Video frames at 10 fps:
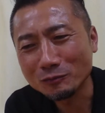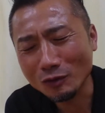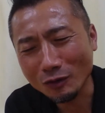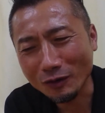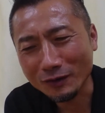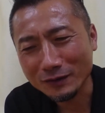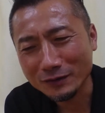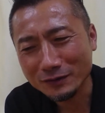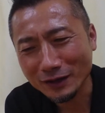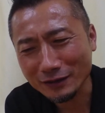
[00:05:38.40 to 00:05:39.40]
も
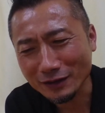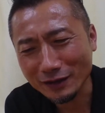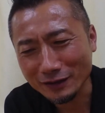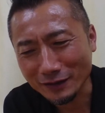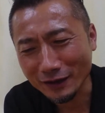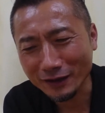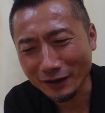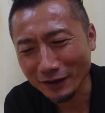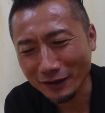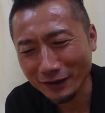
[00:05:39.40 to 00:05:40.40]
う大体、
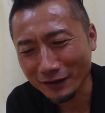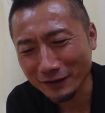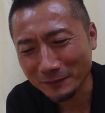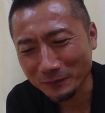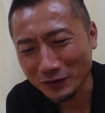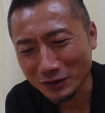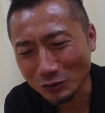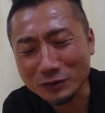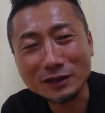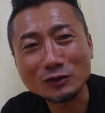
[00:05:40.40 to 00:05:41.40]
えー、ひ
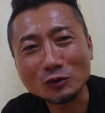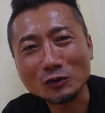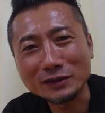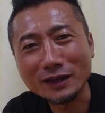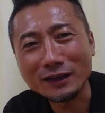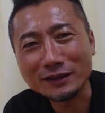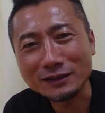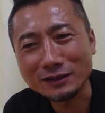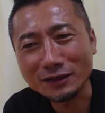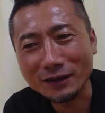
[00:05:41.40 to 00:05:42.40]
とりさんのとこにね
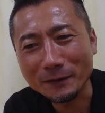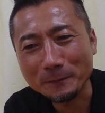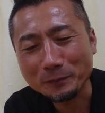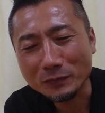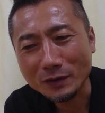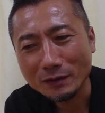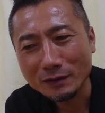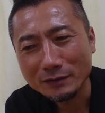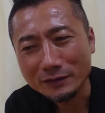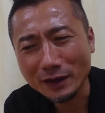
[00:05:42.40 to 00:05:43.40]
行って
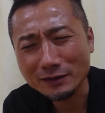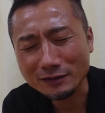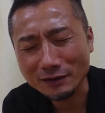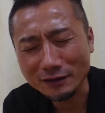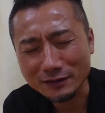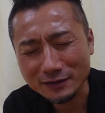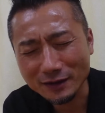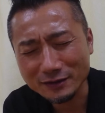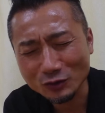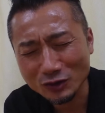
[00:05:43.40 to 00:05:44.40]
何やったかな
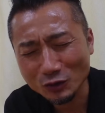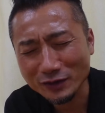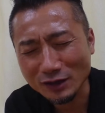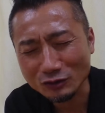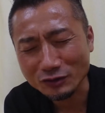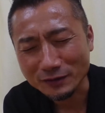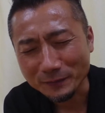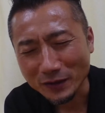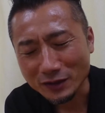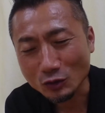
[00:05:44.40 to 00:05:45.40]
最初にとにかく
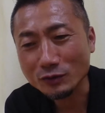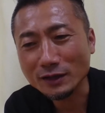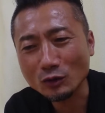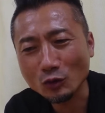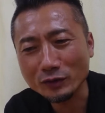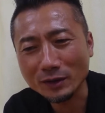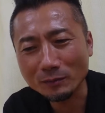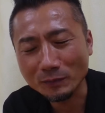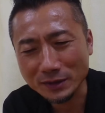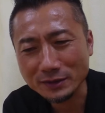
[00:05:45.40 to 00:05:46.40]
ひとりさんの本で
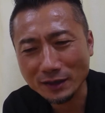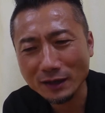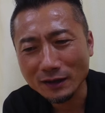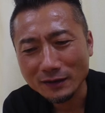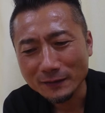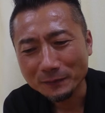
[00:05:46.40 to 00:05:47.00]
めっちゃ、